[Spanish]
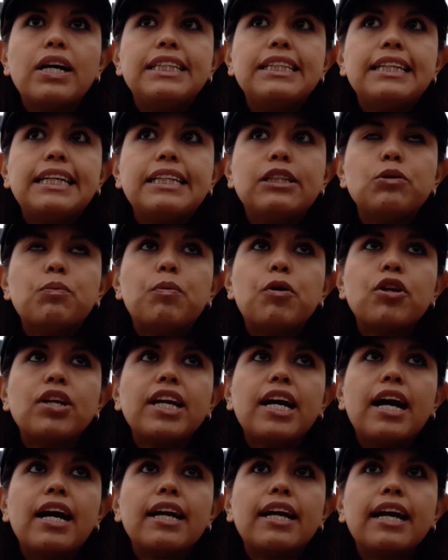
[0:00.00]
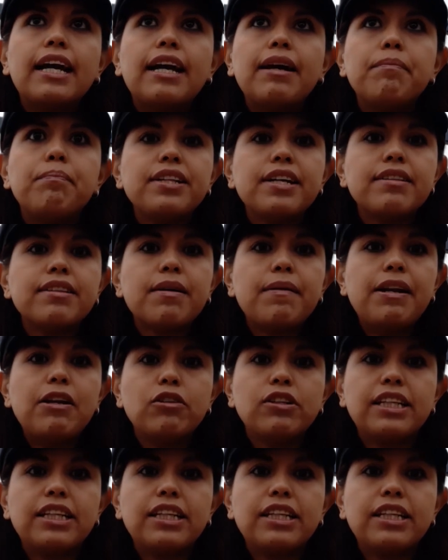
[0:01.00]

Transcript: así que suponía que ya en